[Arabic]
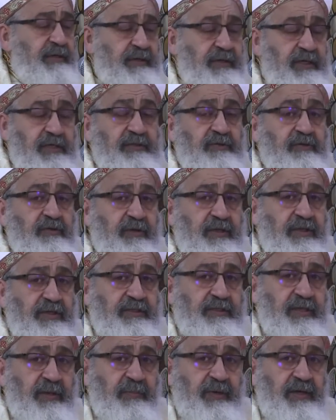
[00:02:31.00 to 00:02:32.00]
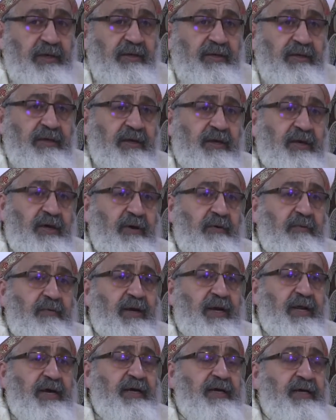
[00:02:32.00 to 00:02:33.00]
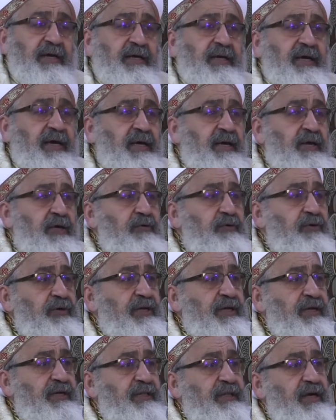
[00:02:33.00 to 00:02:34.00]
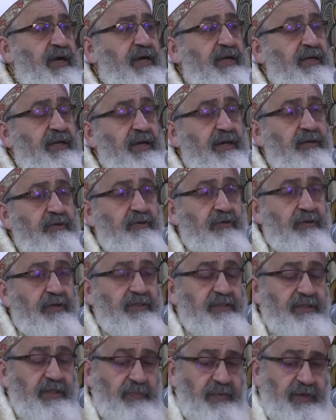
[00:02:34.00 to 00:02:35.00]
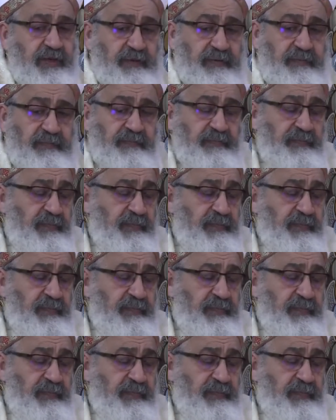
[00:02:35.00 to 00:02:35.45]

يسجد للصبي ولكن كان يريد أن يقتل الصبي